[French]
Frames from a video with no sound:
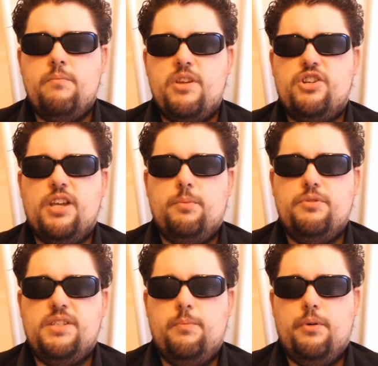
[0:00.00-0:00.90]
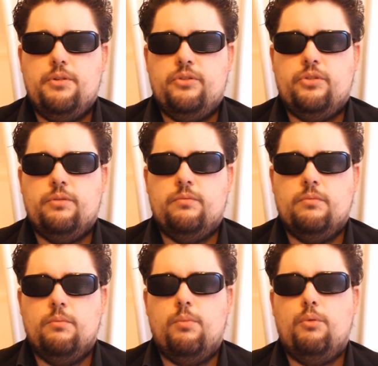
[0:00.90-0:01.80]
Mes chers petits potes,
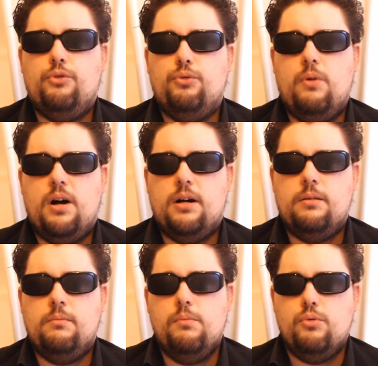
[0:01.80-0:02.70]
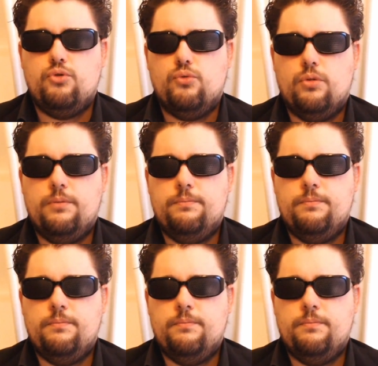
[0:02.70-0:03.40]
bonsoir, bonjour.